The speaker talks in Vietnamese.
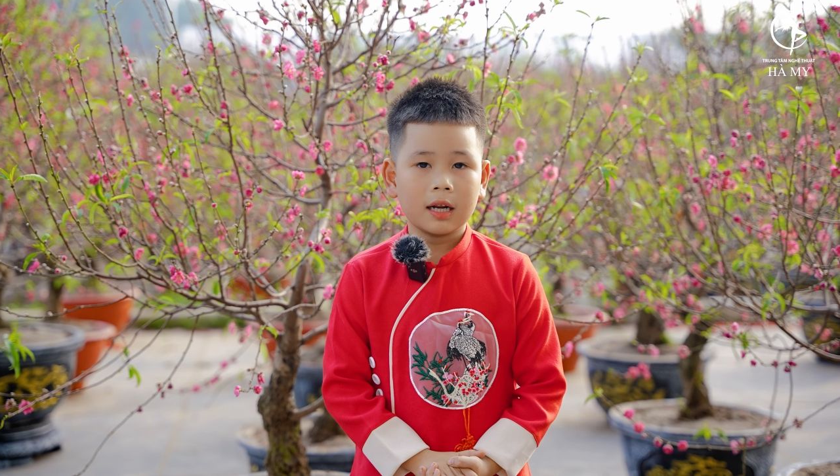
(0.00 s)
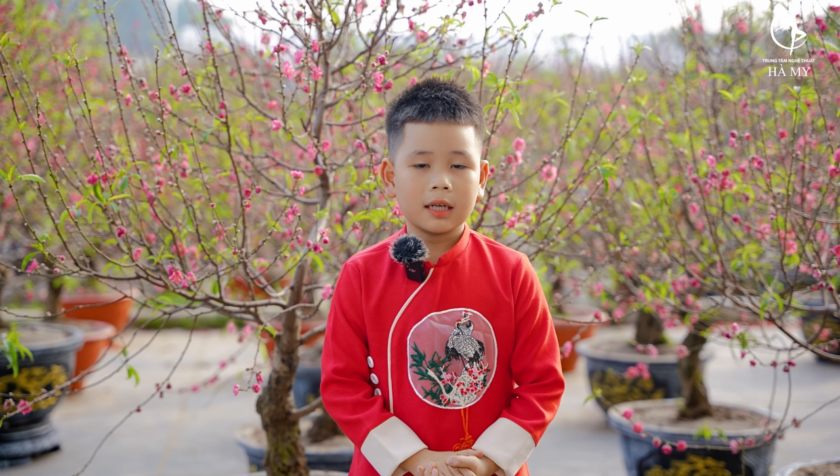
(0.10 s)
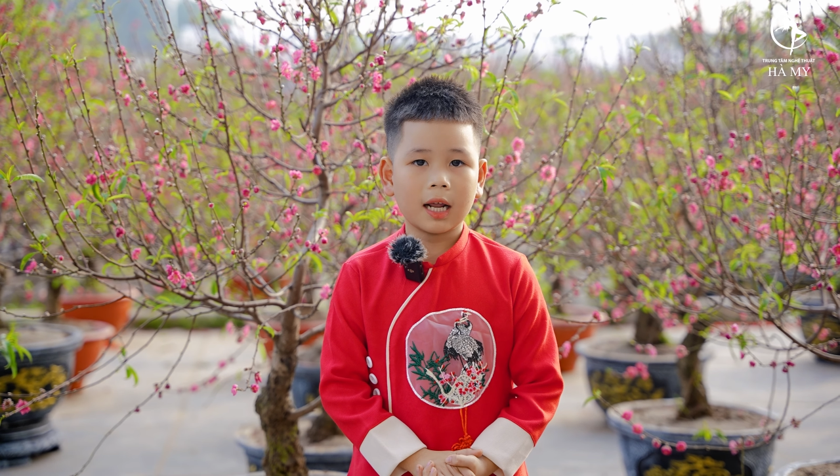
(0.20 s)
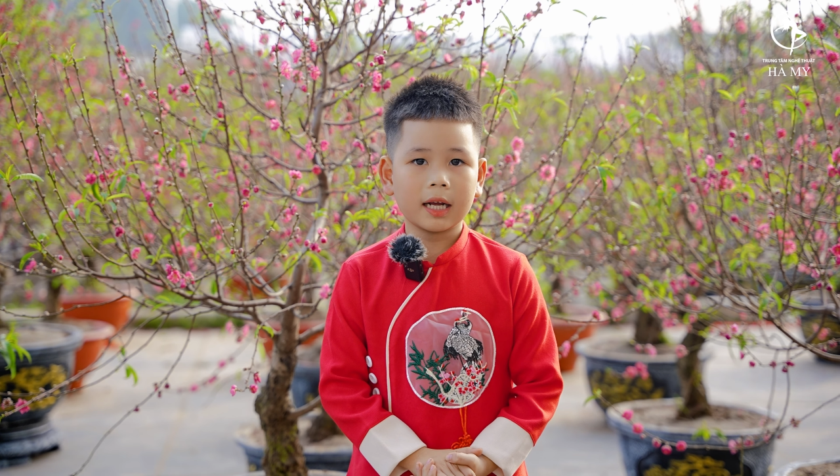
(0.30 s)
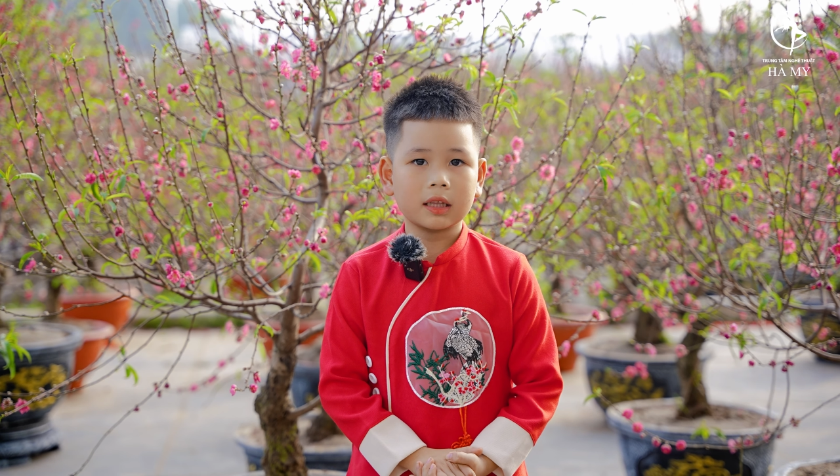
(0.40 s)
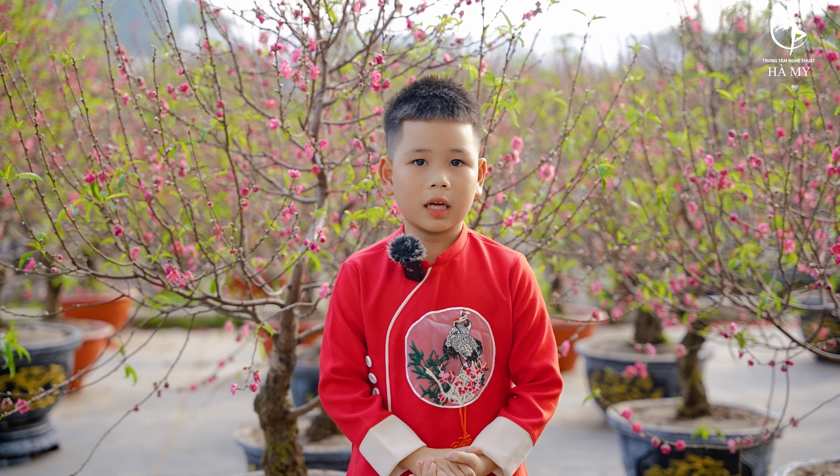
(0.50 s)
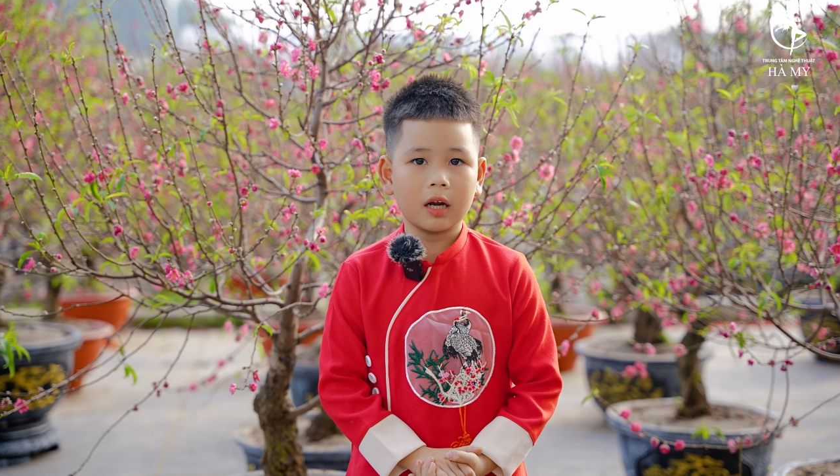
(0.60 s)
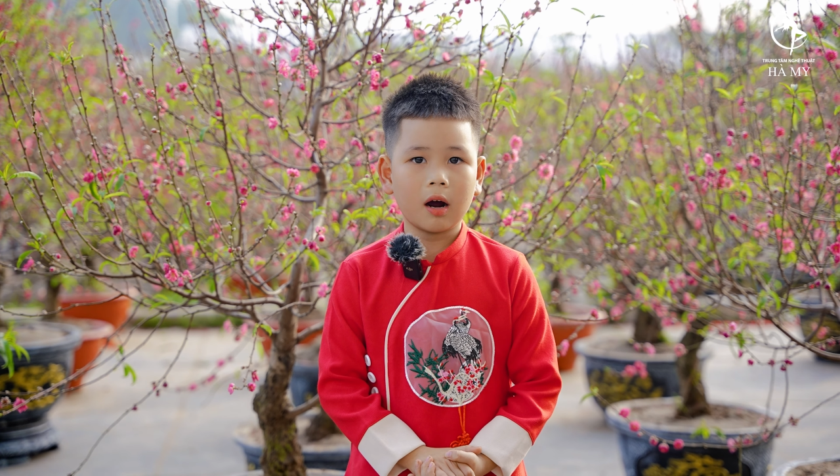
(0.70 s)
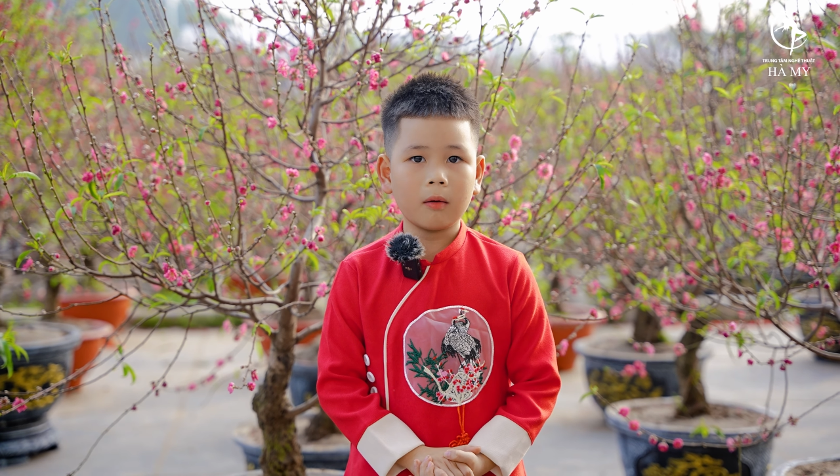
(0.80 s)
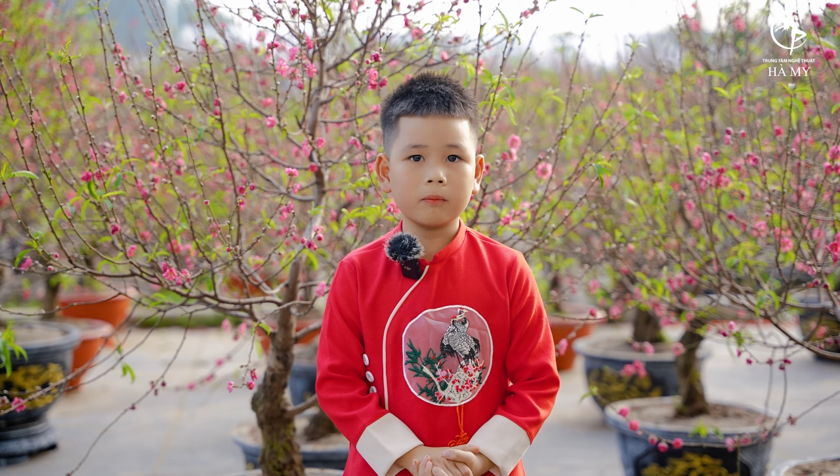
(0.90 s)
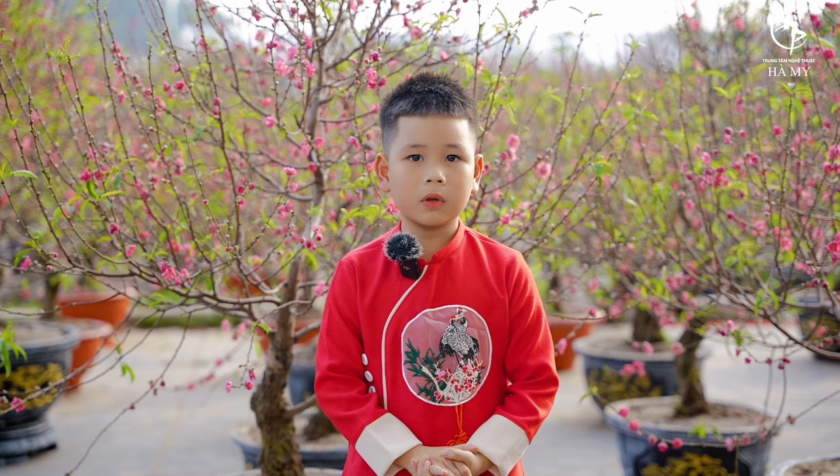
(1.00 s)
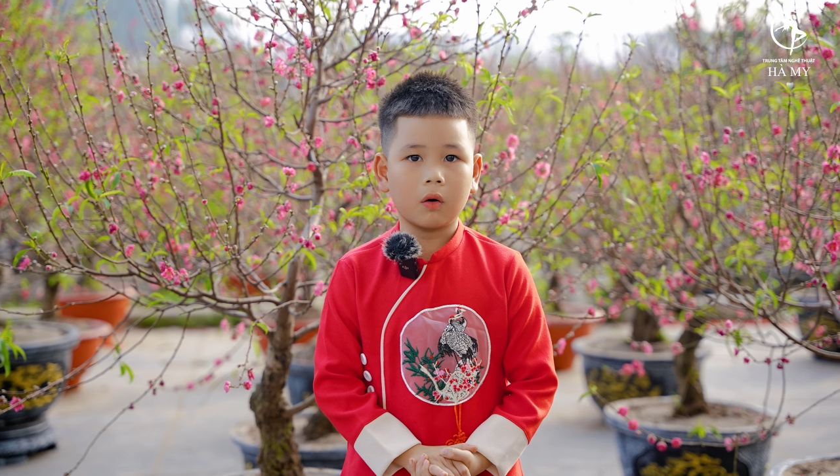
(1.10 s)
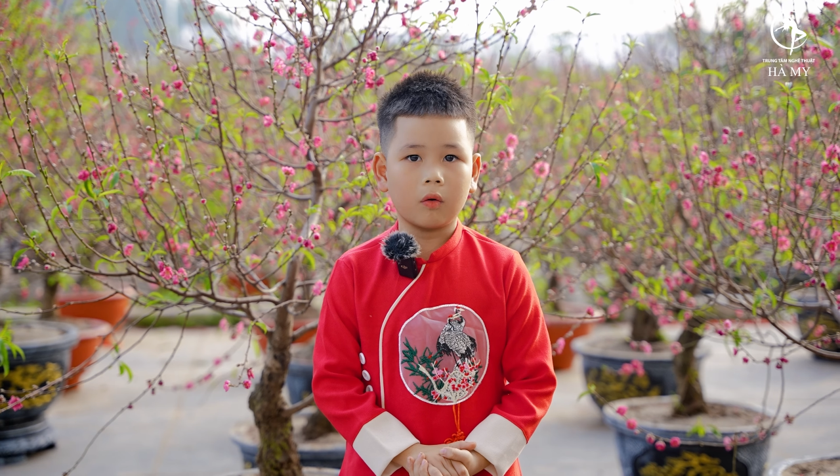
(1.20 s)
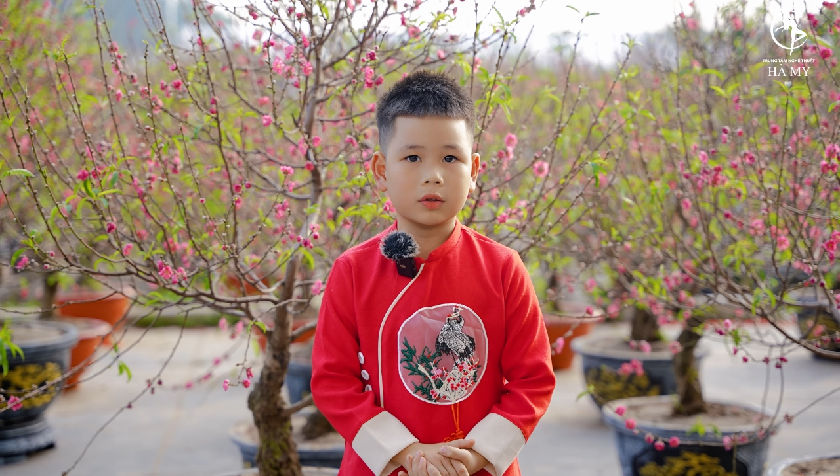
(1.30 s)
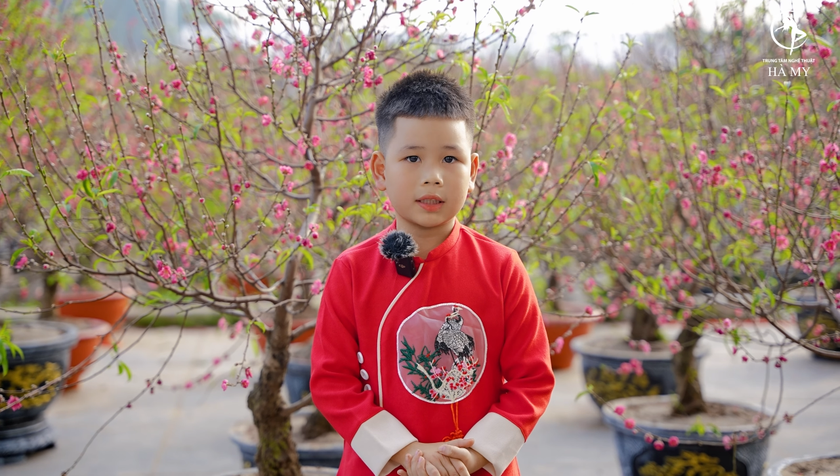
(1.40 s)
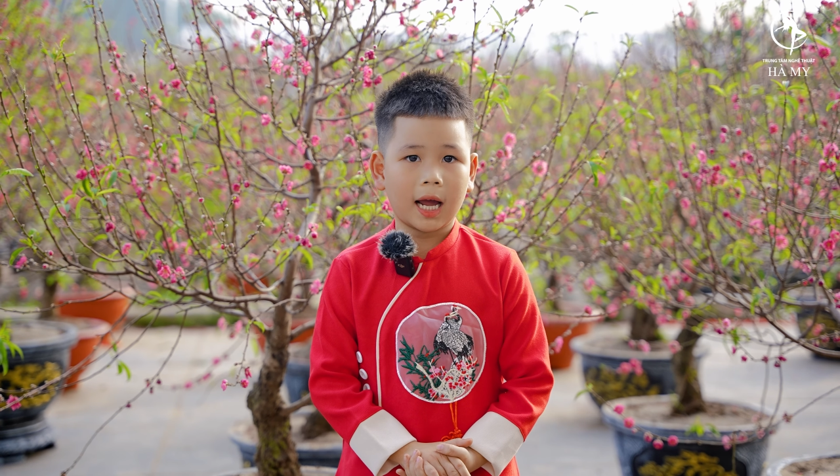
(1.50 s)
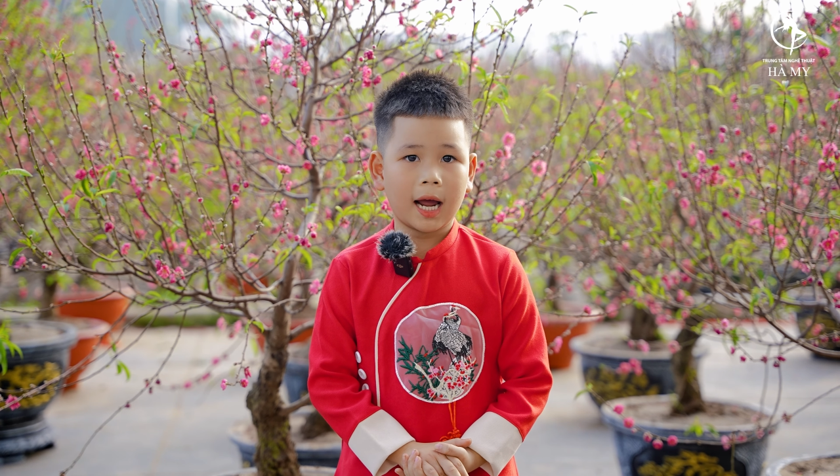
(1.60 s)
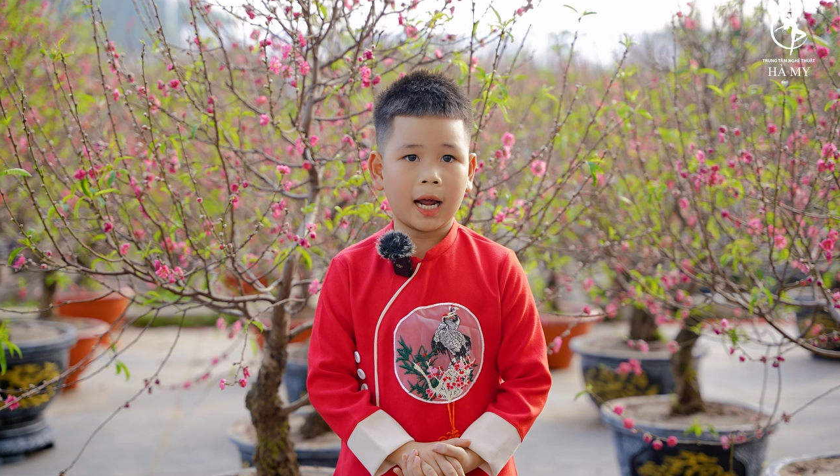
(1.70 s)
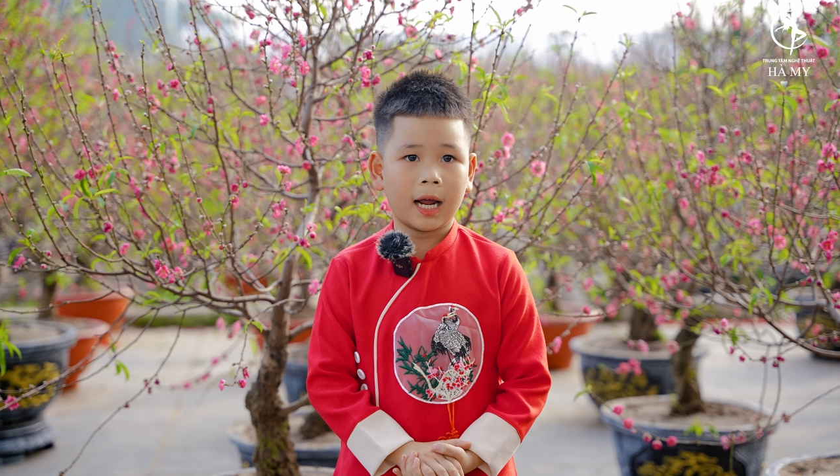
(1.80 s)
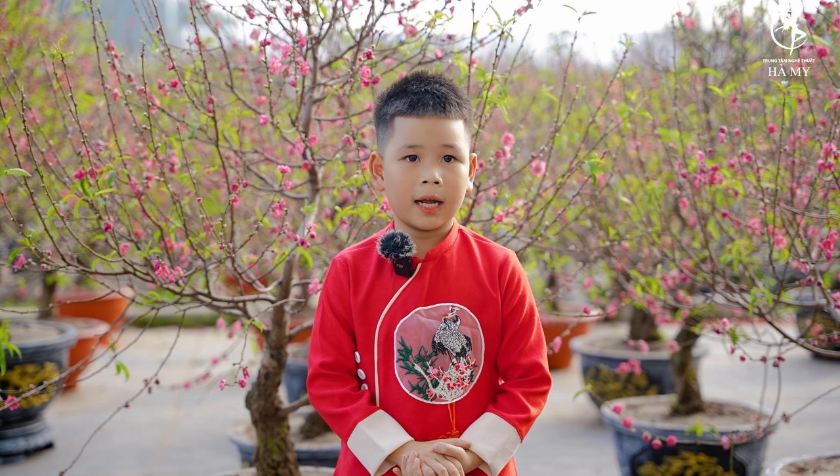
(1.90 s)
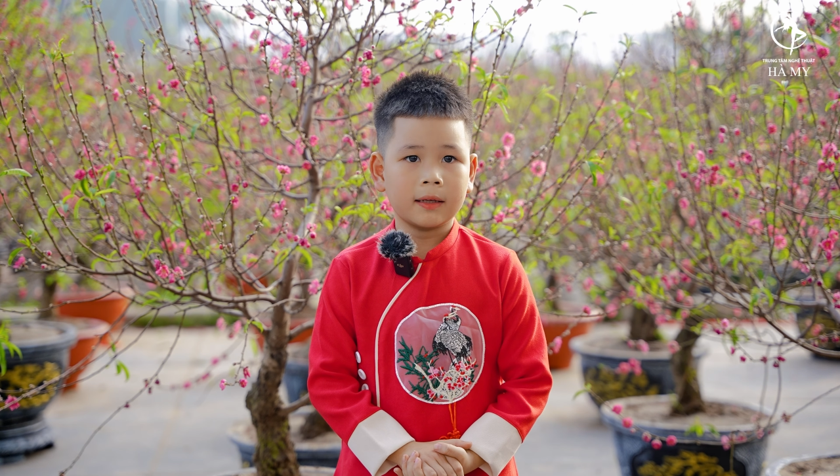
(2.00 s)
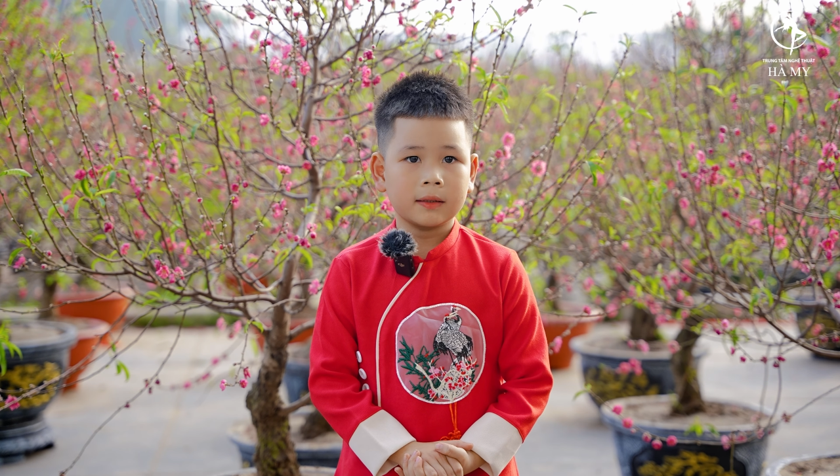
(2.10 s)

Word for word: lại thấy ông đồ già